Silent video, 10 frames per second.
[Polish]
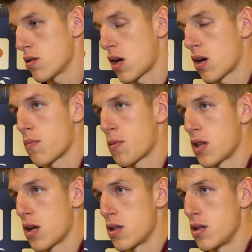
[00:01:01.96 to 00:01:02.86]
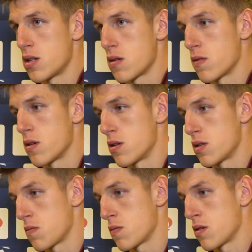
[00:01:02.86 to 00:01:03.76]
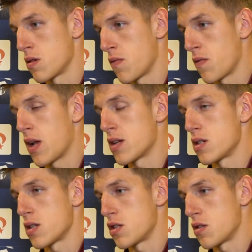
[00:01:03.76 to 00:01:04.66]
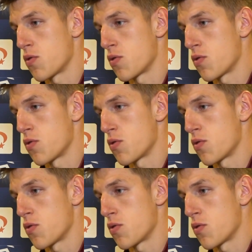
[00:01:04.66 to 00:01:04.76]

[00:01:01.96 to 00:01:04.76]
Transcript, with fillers: tej kropki na D, żeby, żeby wywalczyć te trzy